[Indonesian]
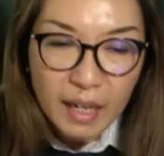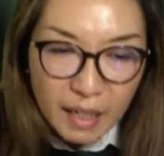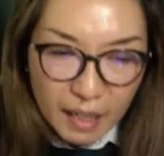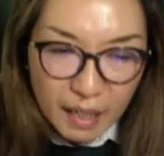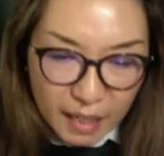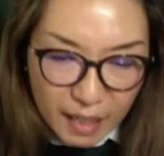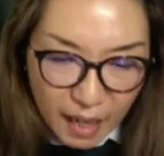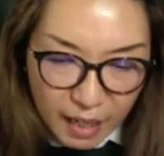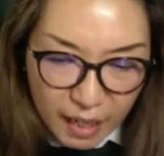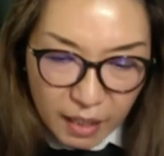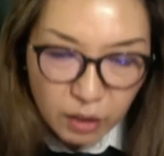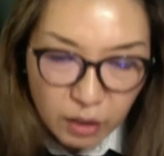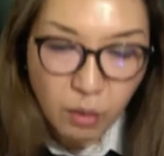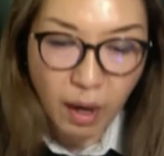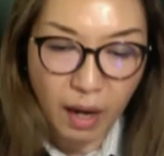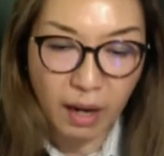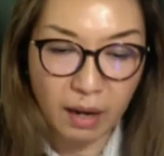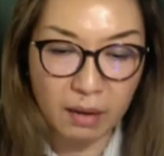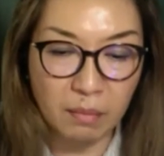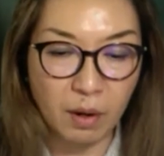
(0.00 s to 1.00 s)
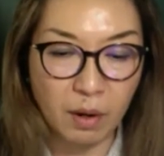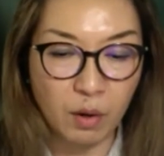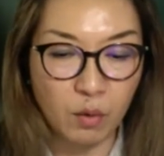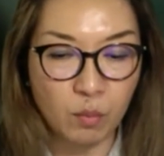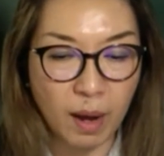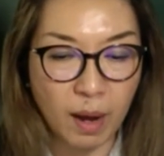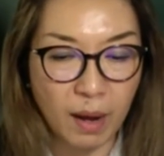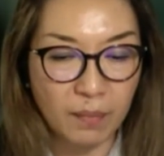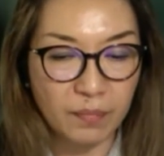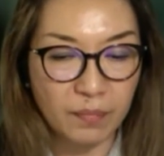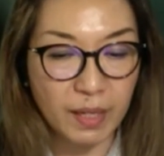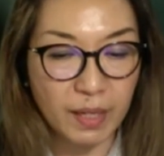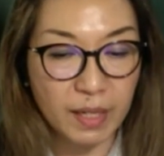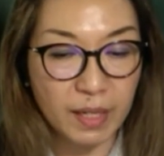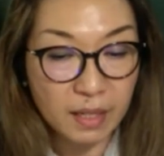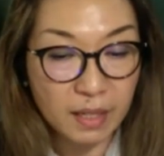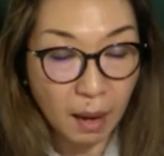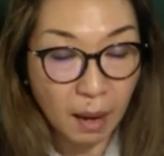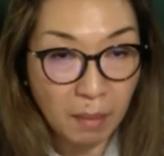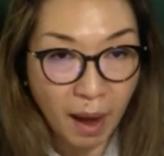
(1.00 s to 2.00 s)
dia itu akan berubah. Jadi
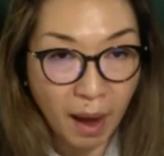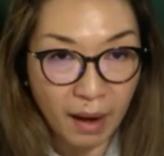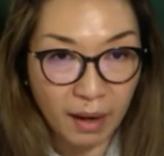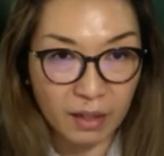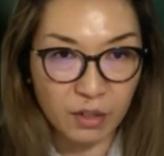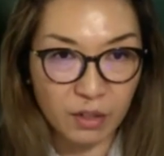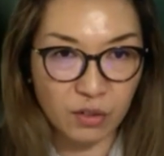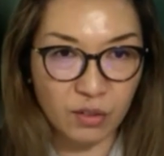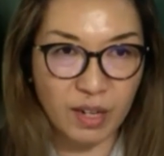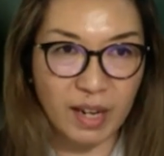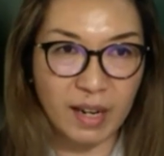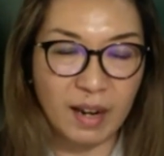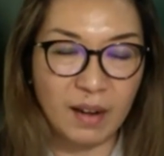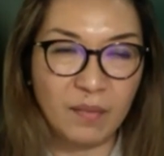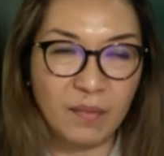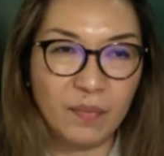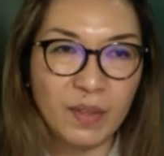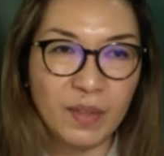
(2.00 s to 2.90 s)
sabar, saudara.